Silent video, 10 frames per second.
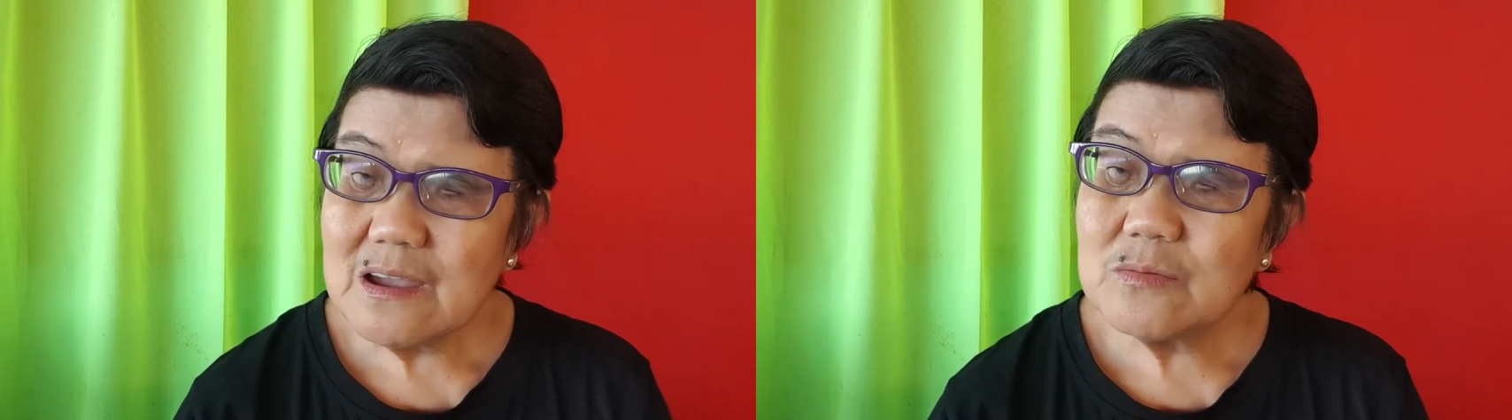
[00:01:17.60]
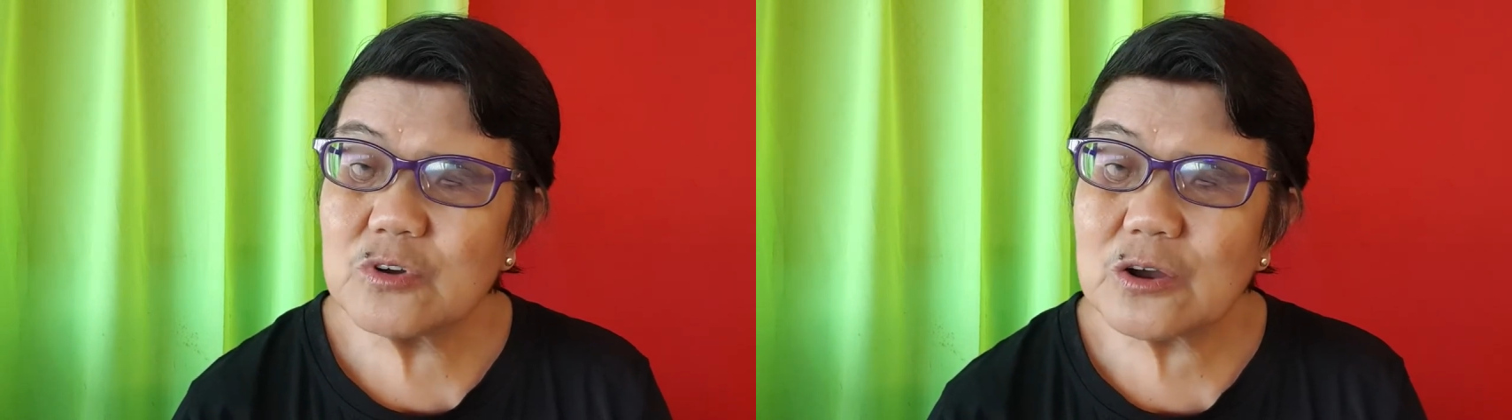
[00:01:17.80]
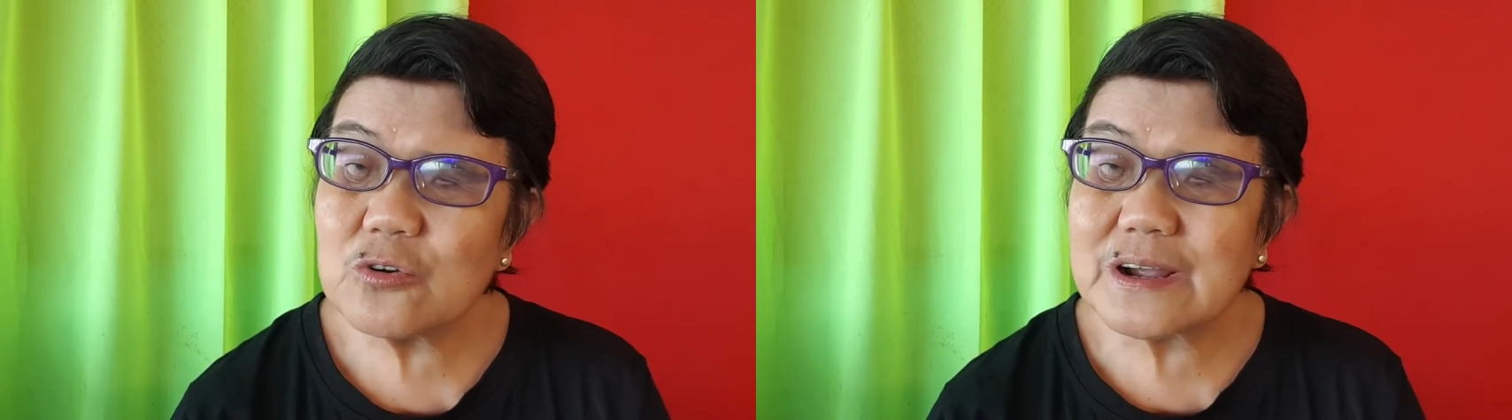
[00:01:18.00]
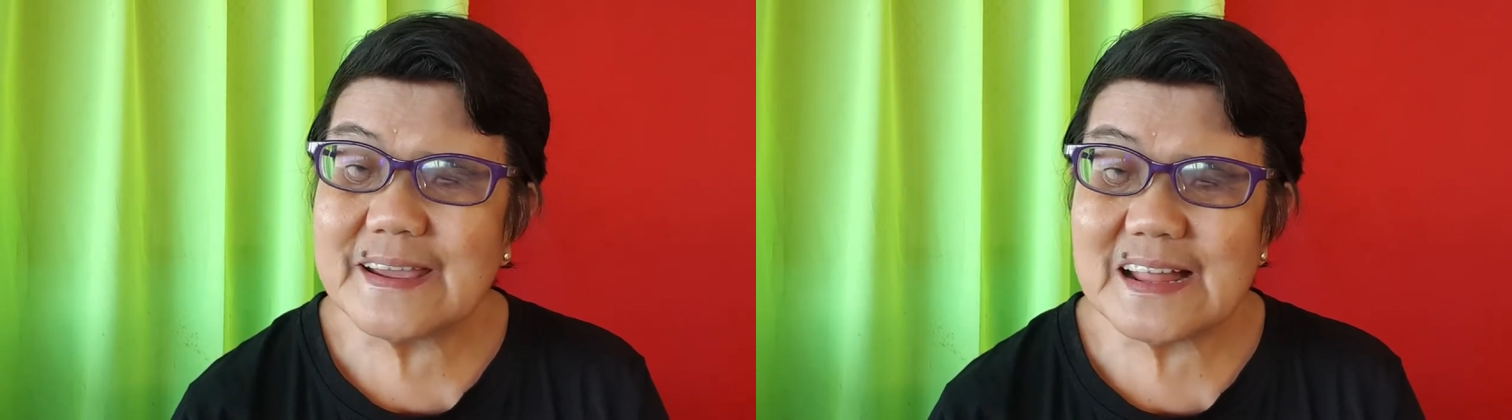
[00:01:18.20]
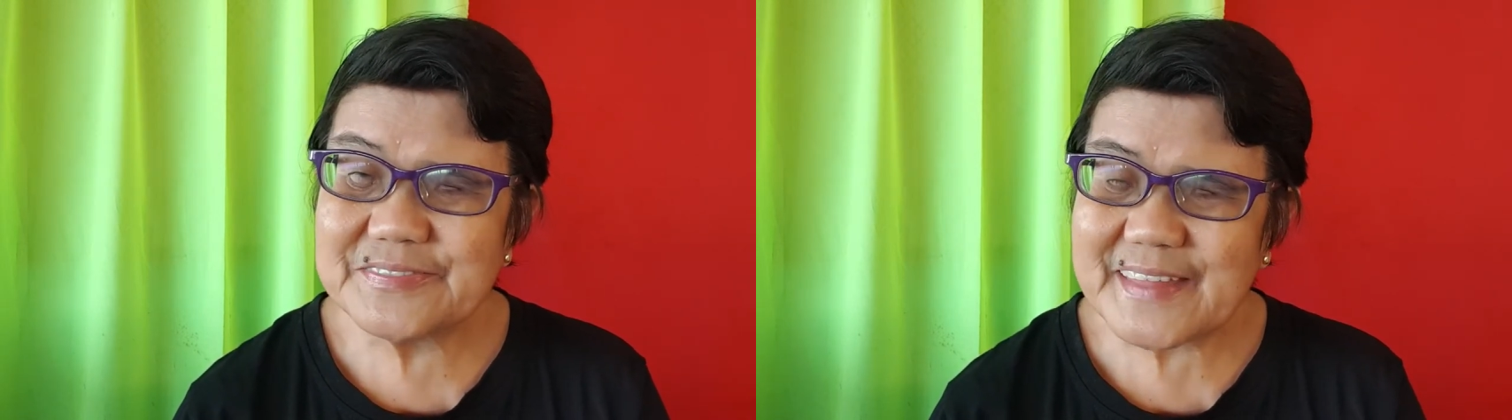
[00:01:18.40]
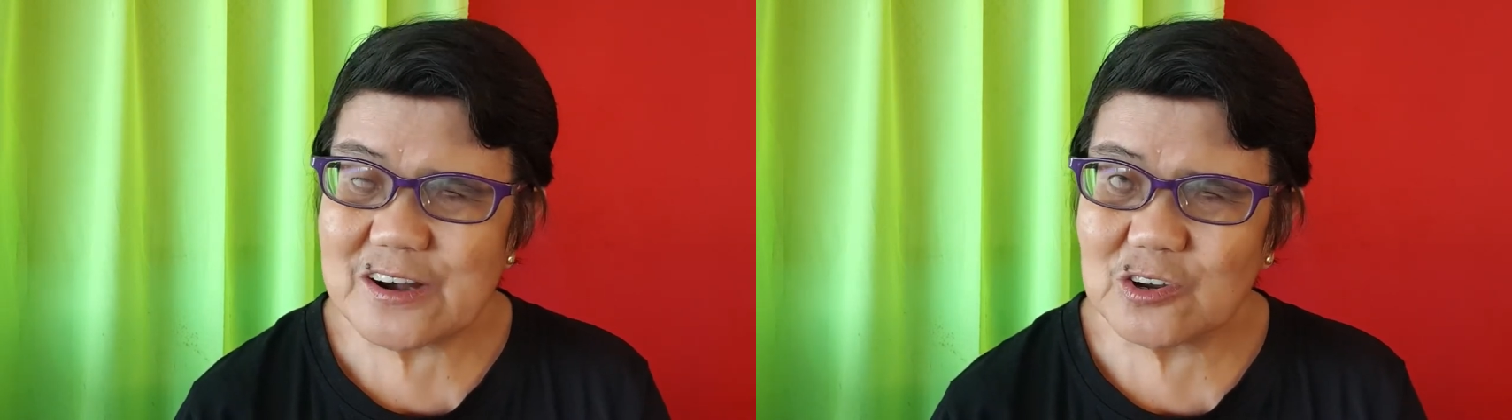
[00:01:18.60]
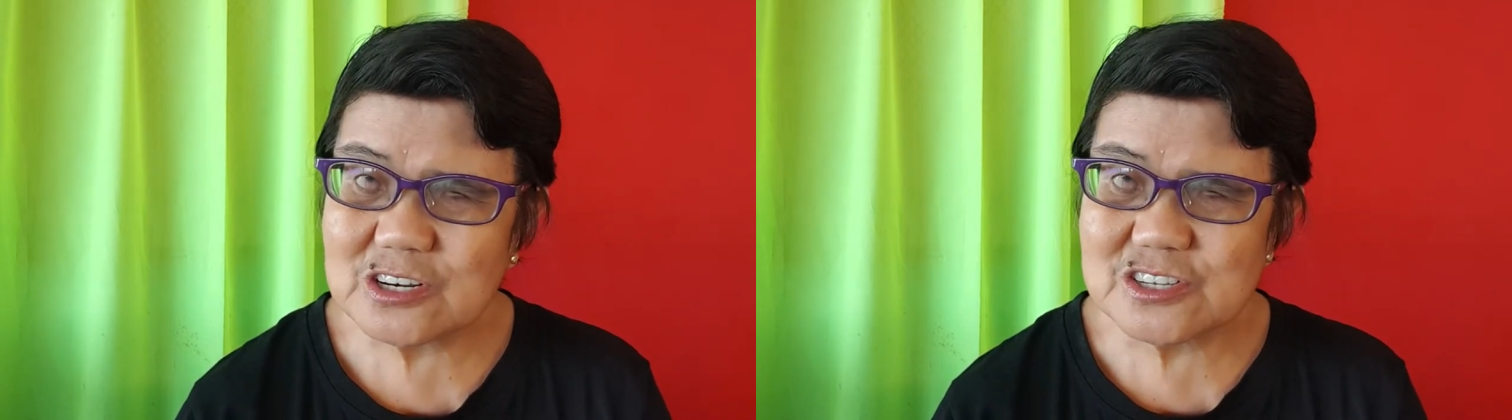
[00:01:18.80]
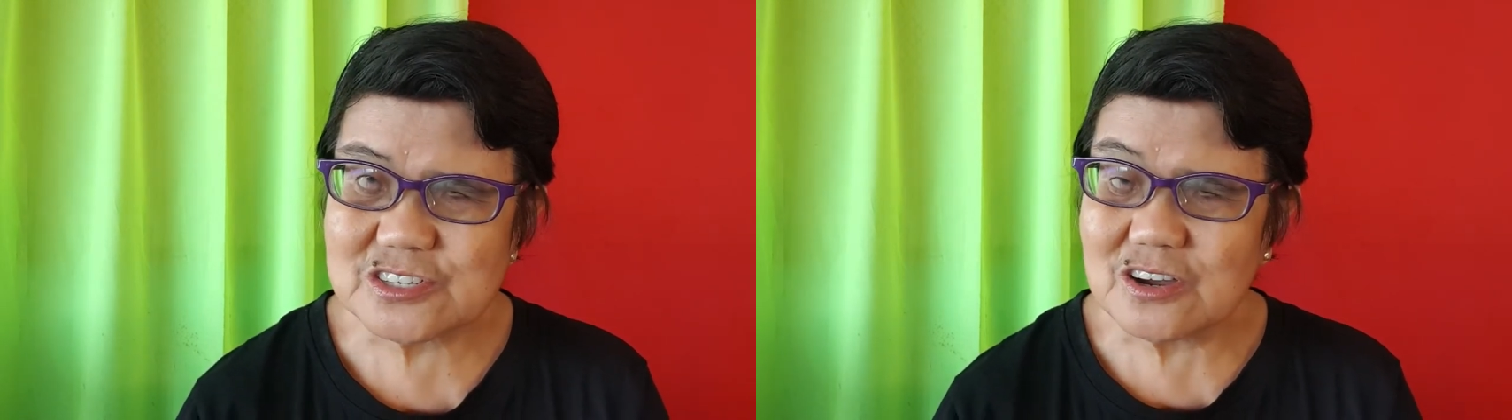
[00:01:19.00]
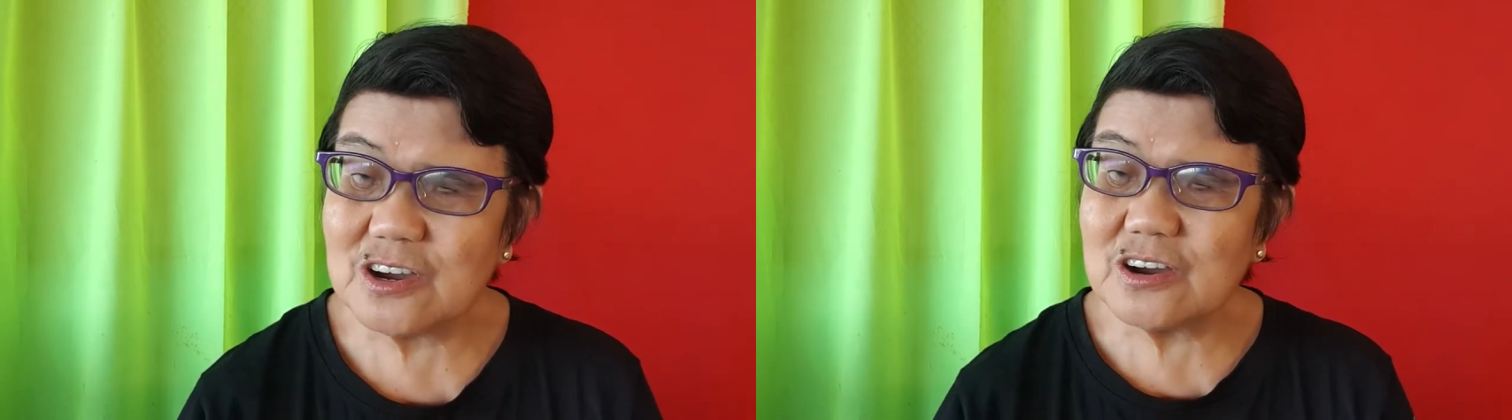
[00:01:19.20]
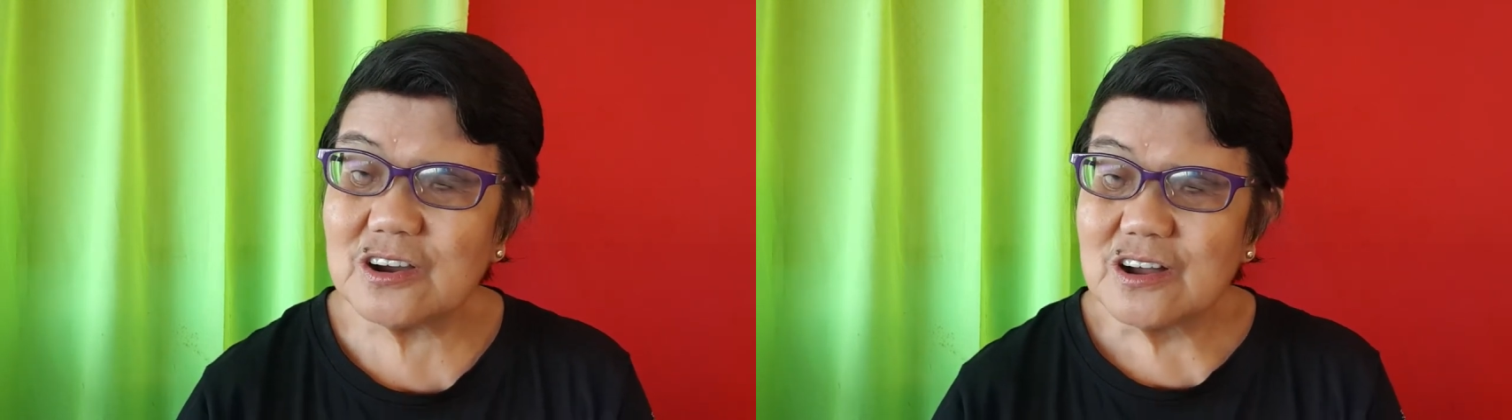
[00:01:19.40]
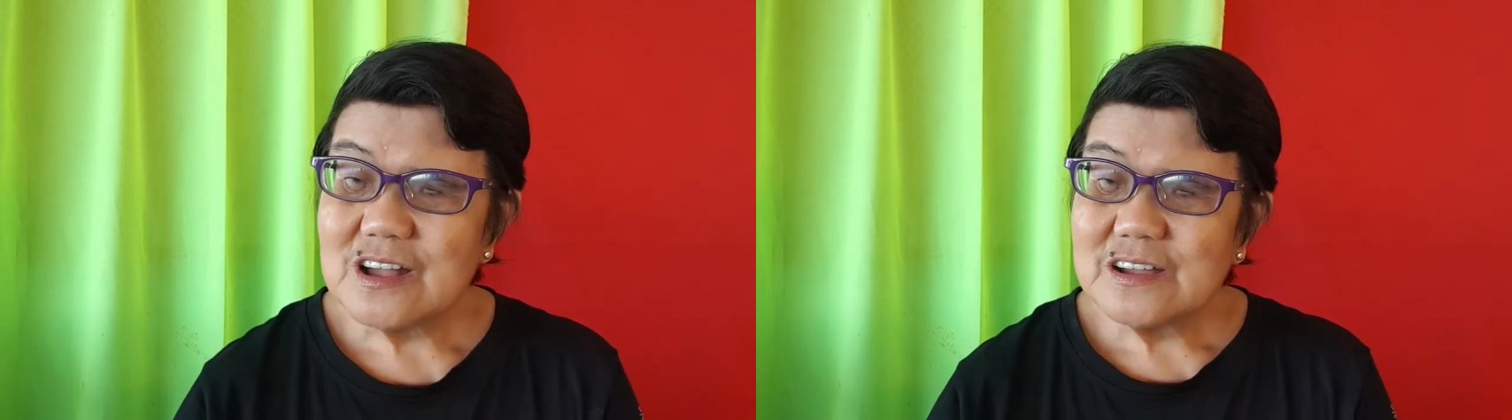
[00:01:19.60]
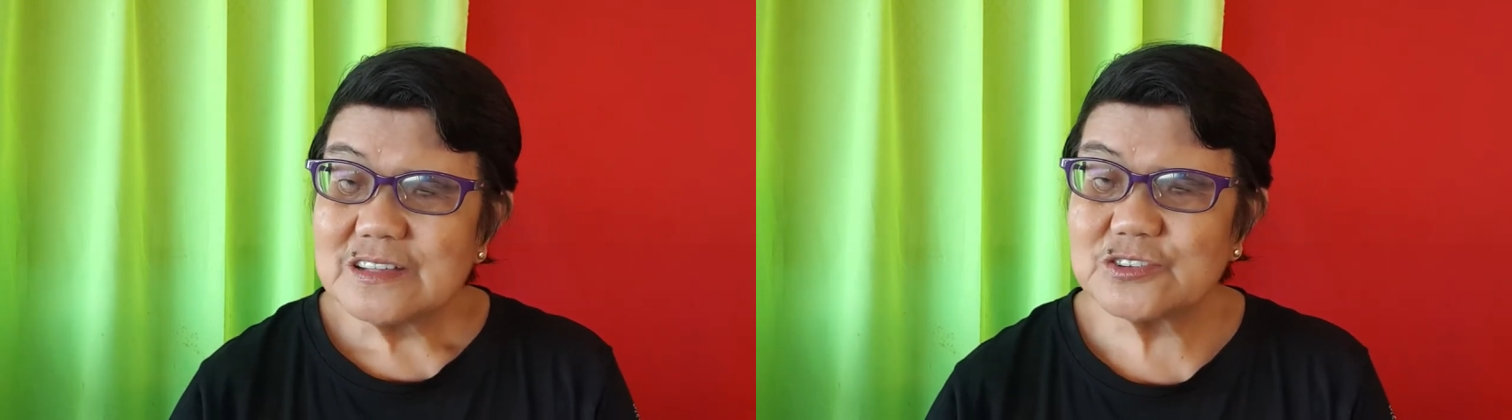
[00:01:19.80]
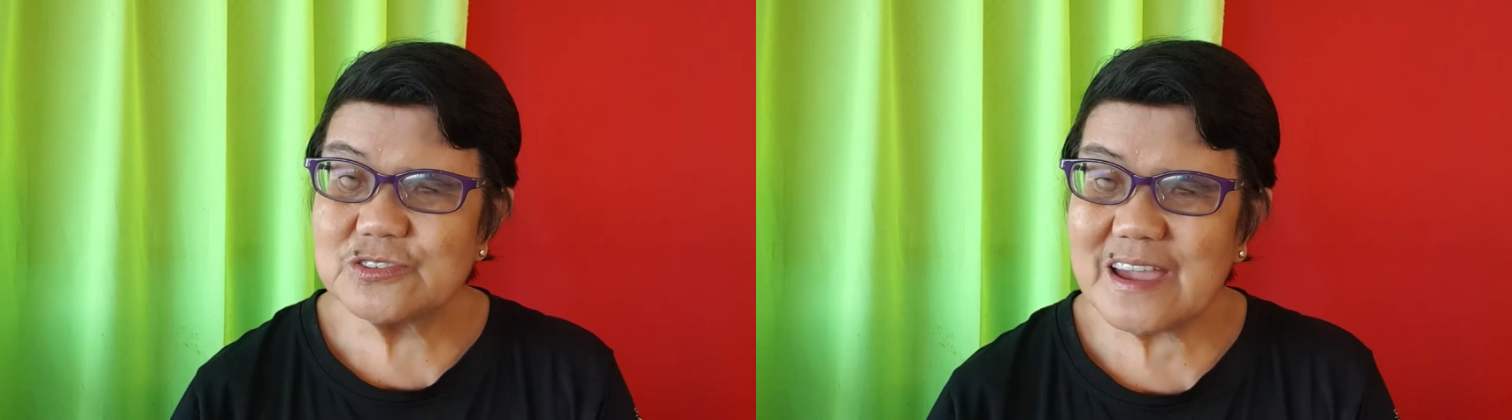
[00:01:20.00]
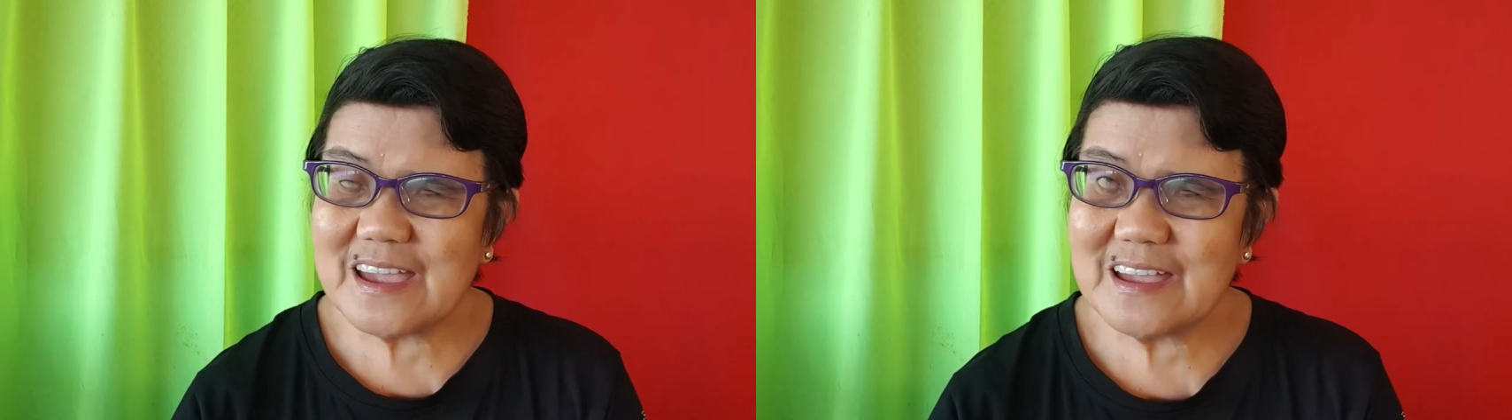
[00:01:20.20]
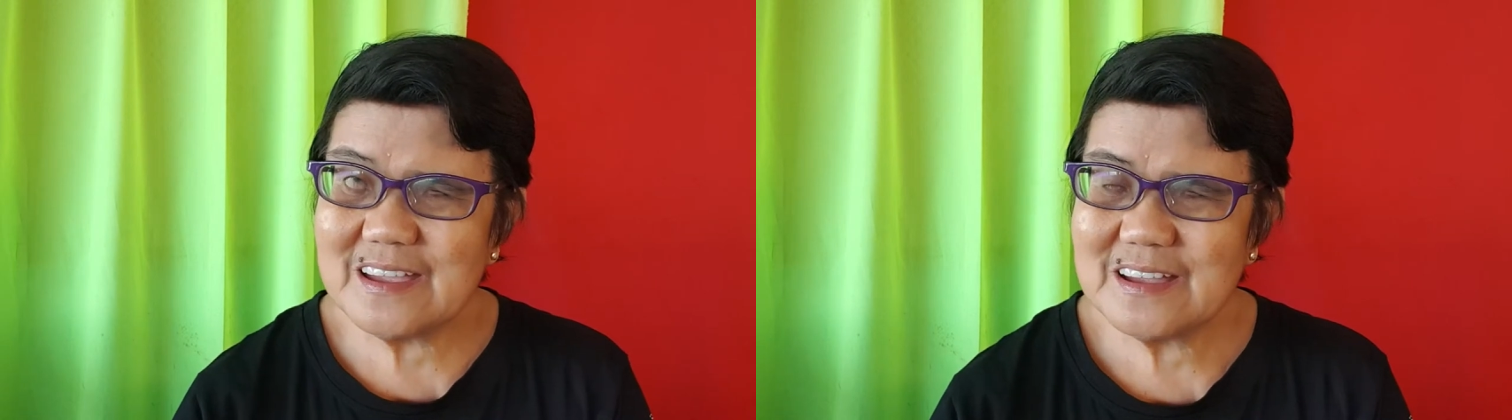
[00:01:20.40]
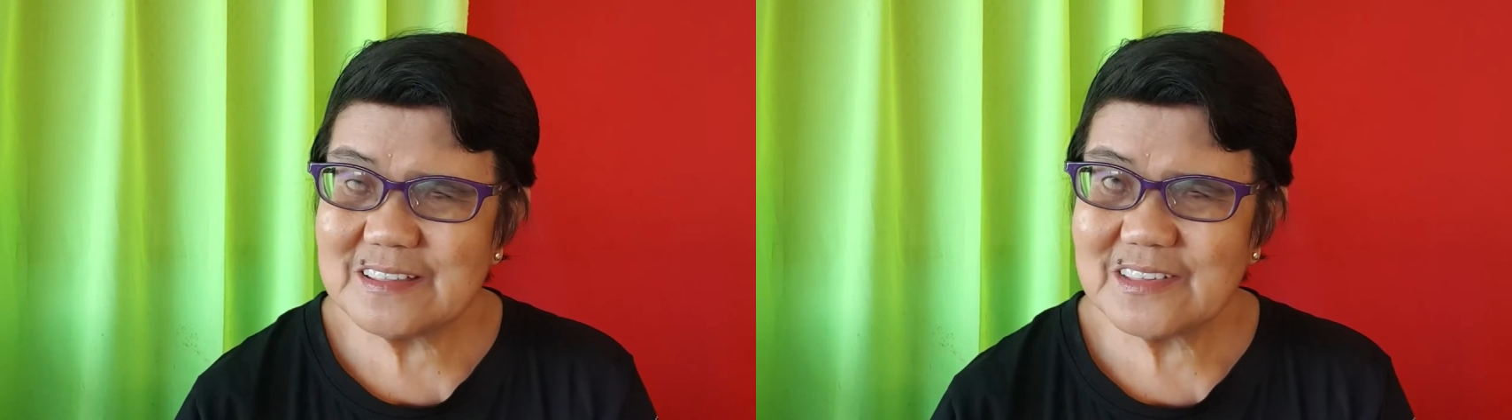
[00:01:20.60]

mura ko kahilantanon so today